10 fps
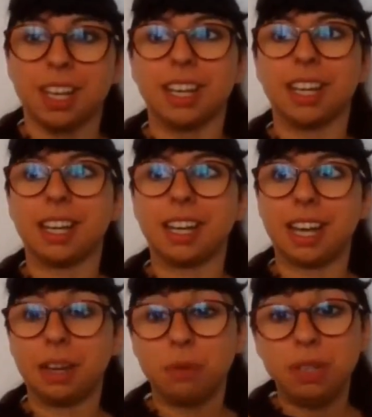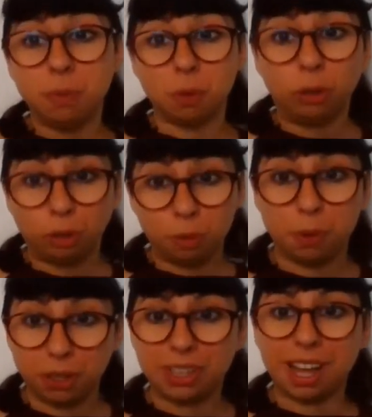Eh, è quindi molto
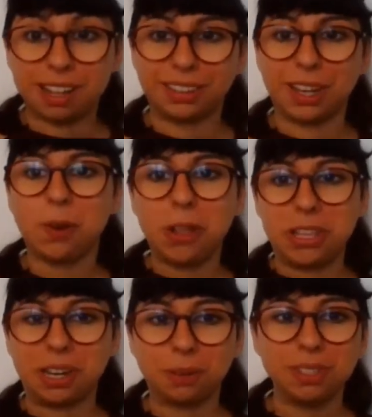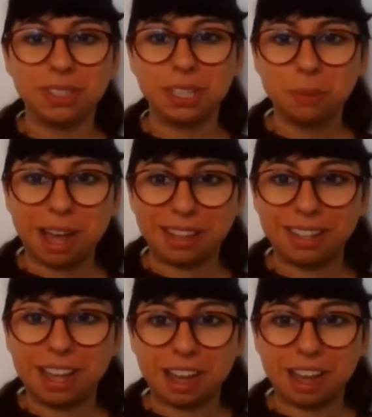importante accogliere queste domande